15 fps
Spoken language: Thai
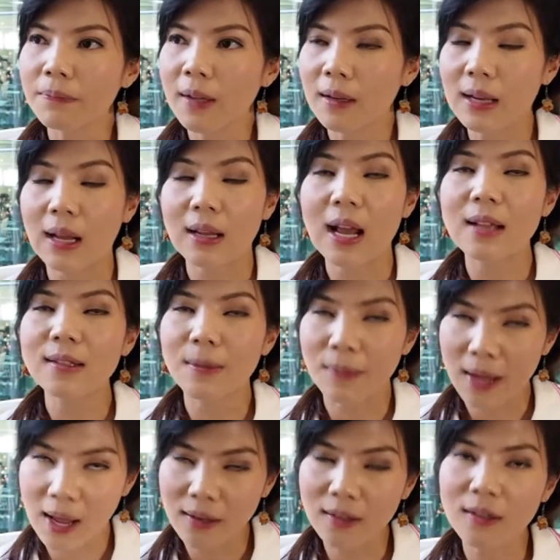หลักการ
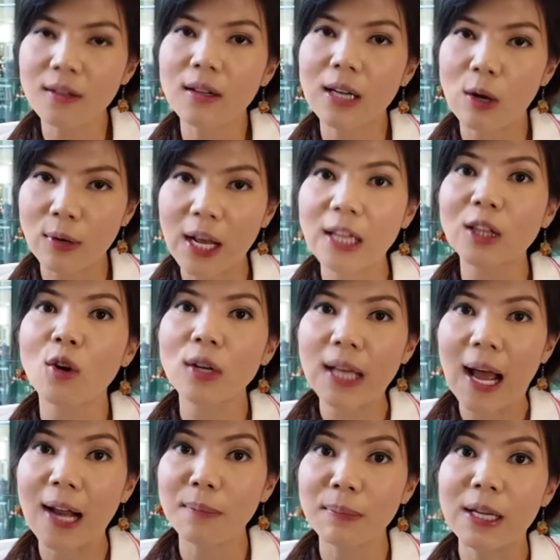สำคัญคือเราแค่ต้อง
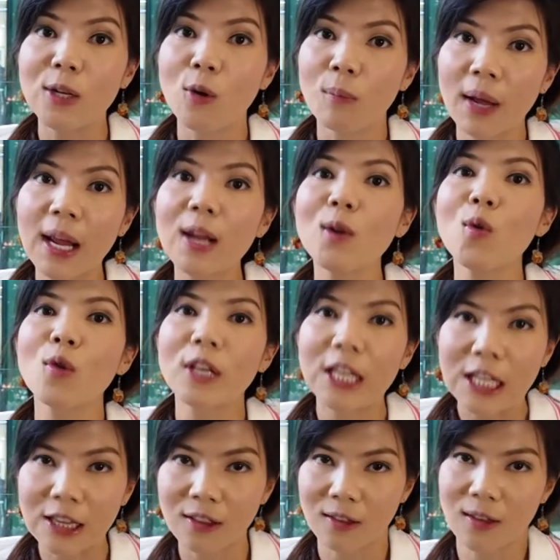การมีนมให้ลูก
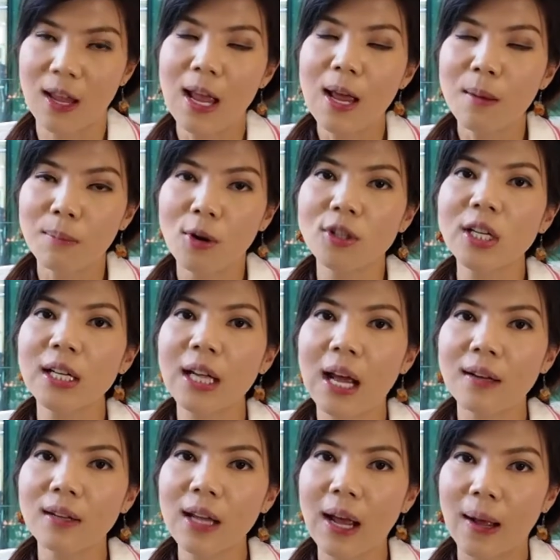กินเพราะฉะ
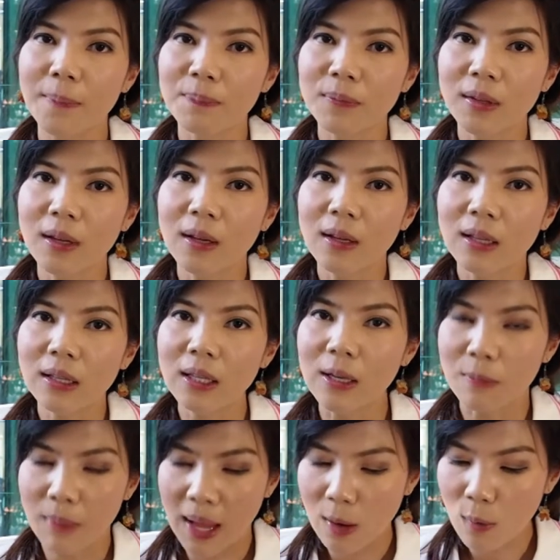นั้นเนี่ยถึ
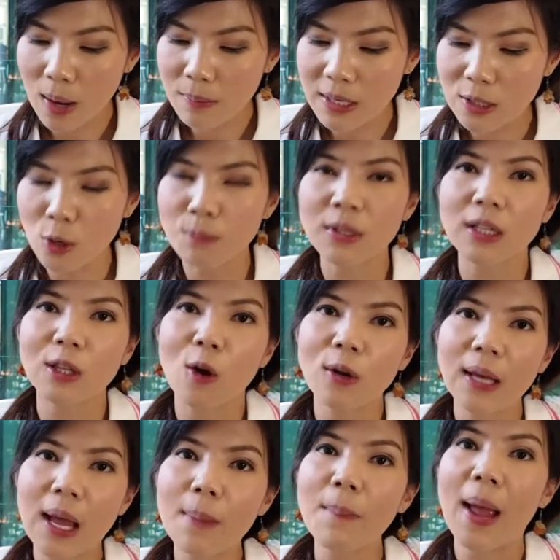งแม้ว่ามีนมสต็อก
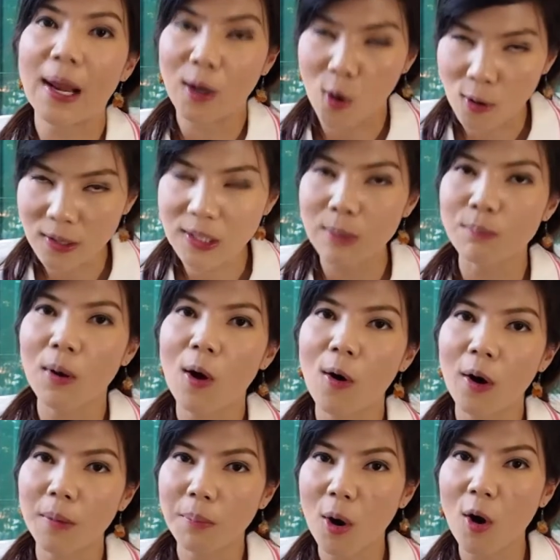แค่แปดออนสิบอ
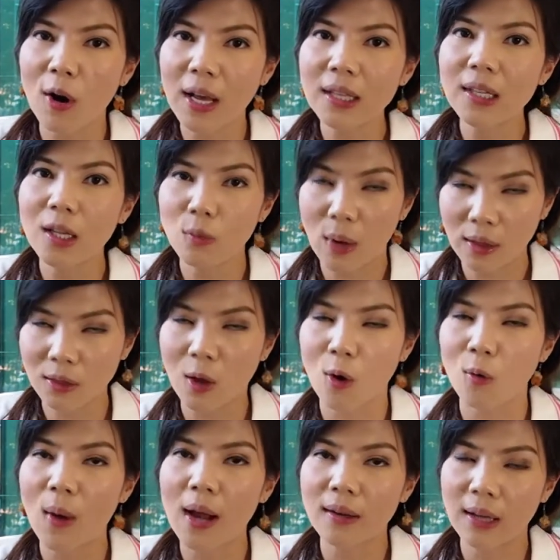อนพอให้กินวันต่
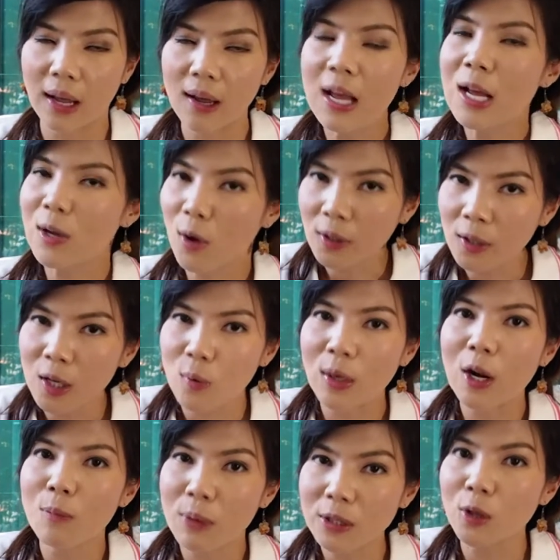อวันเนี่ยก็อ
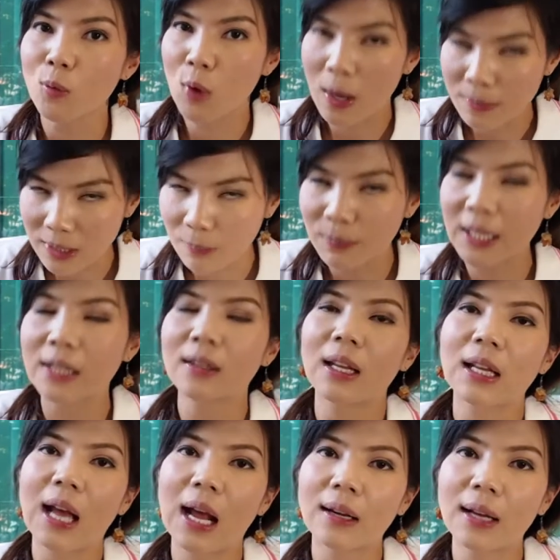ว่าเราประสบความสำเร็จใน
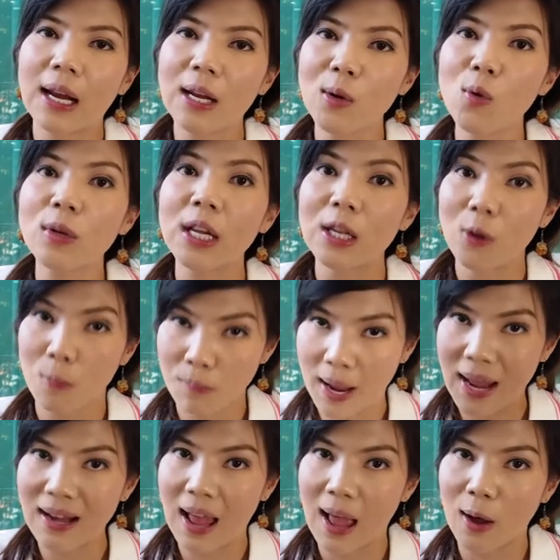การให้ลูกกินนม
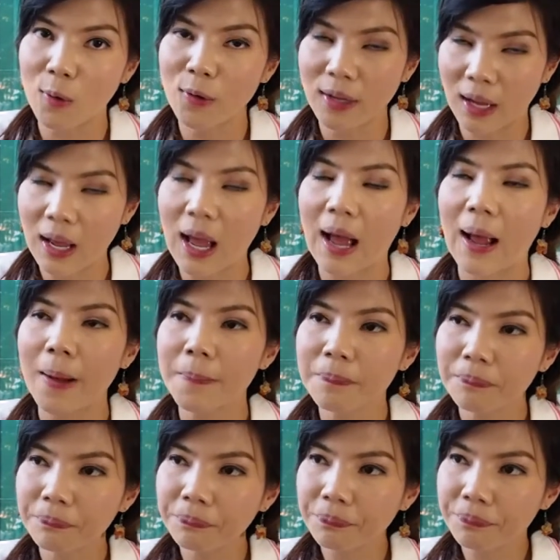แม่แล้วนะคะ
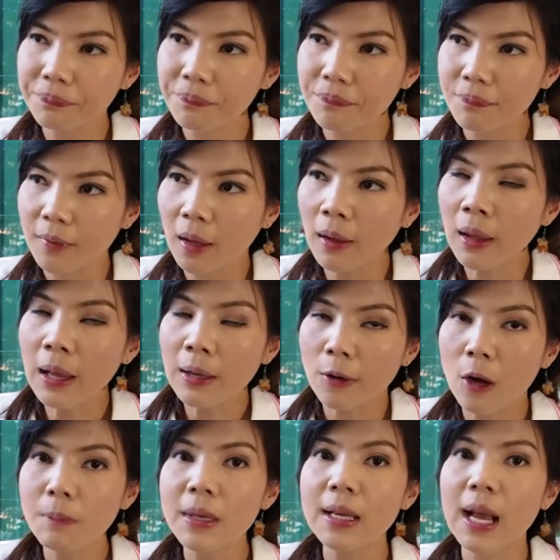
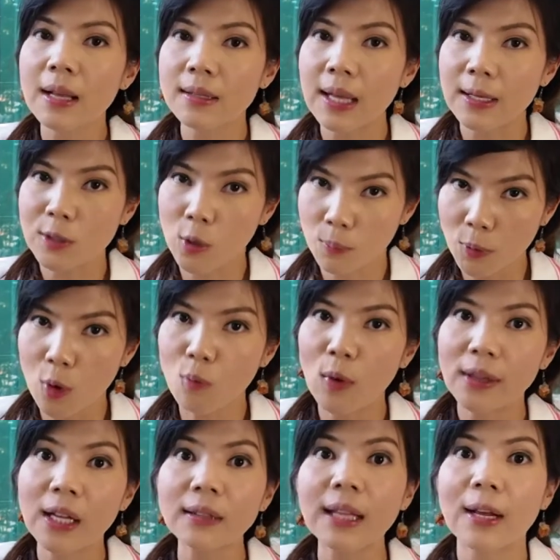ก็มีการสะสมนม
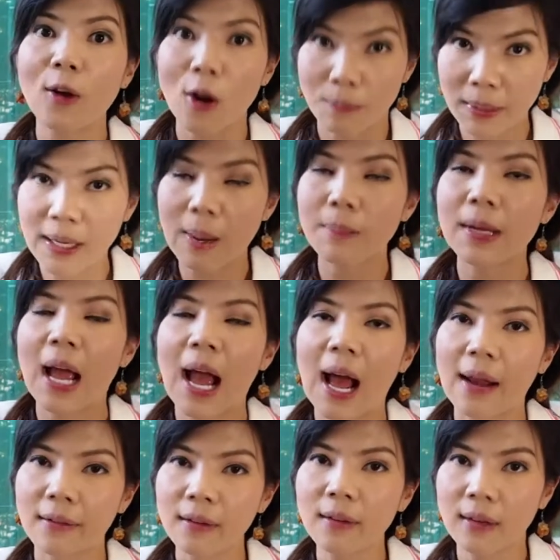ไว้ตั้งแต่ก่อนไปทำงา
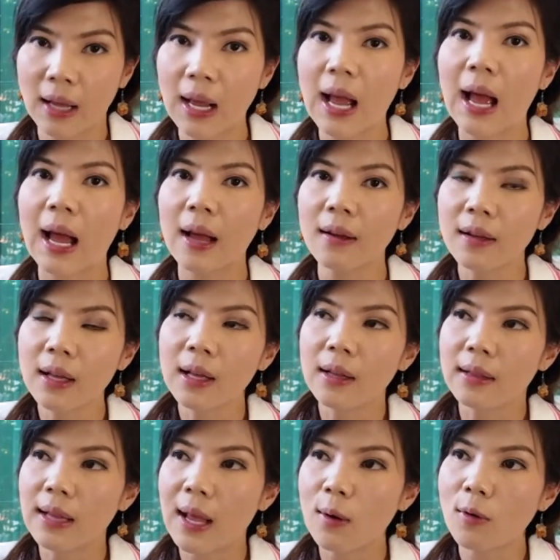นนะคะ
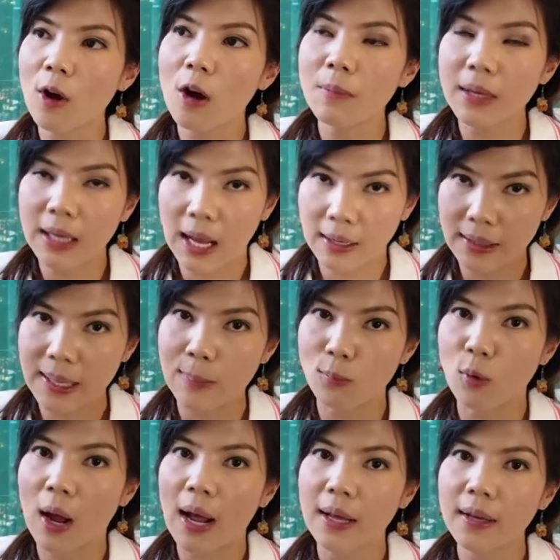แล้วก็มีการเก็บไว้